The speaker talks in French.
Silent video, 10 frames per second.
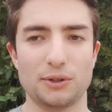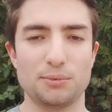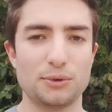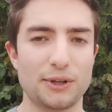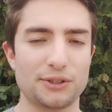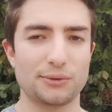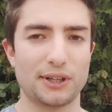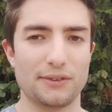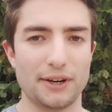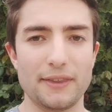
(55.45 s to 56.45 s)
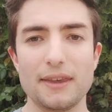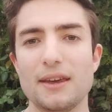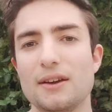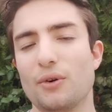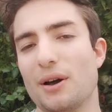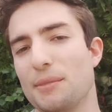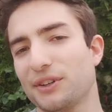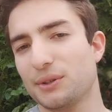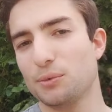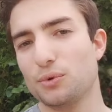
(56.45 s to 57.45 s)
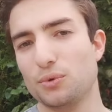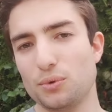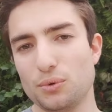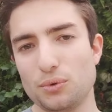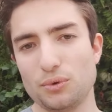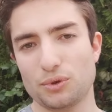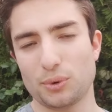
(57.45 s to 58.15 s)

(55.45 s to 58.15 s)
Facebook fasse son travail. Voilà, merci beaucoup.